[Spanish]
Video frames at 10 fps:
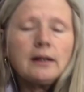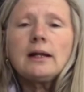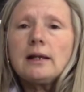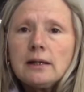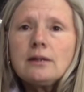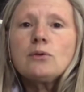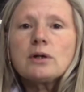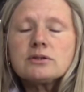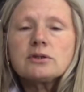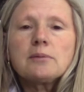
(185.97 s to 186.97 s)
la ley de
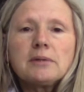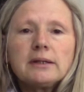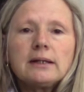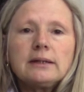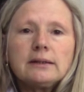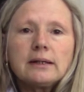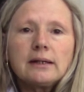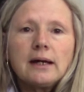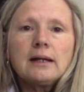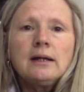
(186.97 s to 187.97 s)
educación ambiental
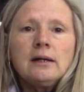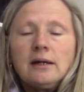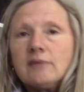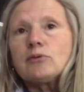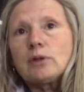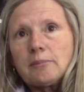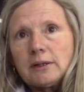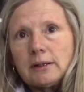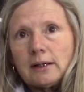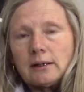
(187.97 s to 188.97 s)
integral es
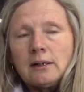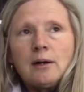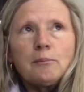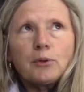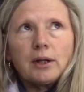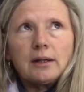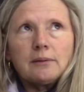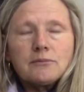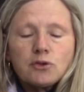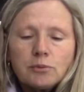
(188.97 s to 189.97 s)
fundamental,
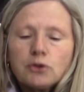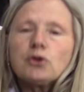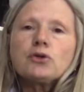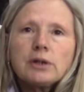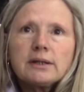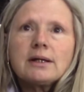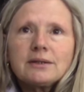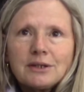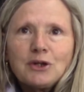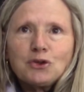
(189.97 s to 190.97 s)
porque sobre todo
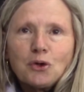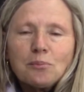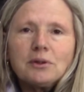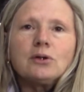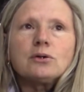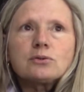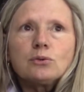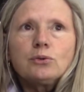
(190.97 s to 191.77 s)
trata tres tópicos.